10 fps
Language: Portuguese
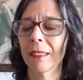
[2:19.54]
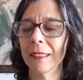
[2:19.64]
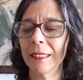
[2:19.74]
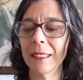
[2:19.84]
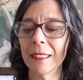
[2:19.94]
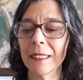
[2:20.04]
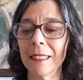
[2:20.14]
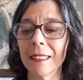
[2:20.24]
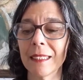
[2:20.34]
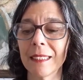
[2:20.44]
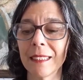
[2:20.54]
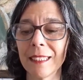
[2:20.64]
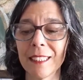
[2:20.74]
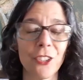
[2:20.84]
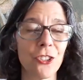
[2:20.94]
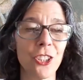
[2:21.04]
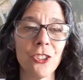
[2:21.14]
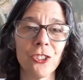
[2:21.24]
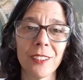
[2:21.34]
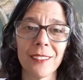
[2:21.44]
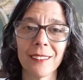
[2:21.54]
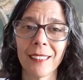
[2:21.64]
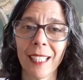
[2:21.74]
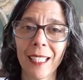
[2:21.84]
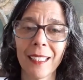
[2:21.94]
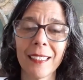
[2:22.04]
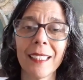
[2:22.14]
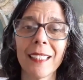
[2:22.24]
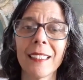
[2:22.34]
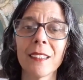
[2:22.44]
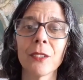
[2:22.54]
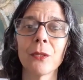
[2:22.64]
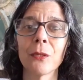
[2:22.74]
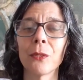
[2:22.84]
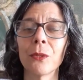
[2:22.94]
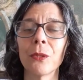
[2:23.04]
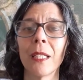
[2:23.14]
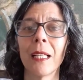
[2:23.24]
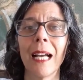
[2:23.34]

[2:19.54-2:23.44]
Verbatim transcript: E se a gente está querendo